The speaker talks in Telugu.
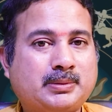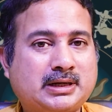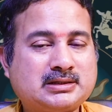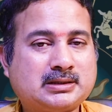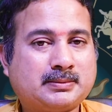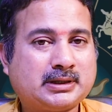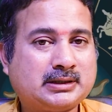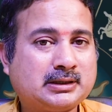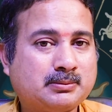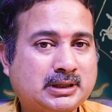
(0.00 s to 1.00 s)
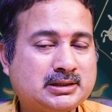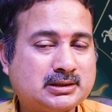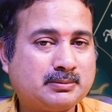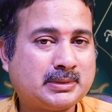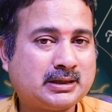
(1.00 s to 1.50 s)
పరిస్థితి అనమాట ఎందుకంటే
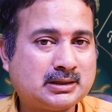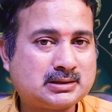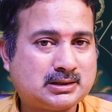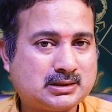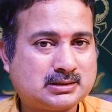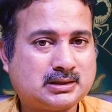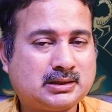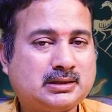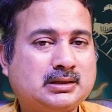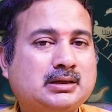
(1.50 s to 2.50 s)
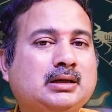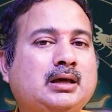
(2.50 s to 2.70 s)
మనిషికి మెంటల్ స్ట్రెస్ అనేది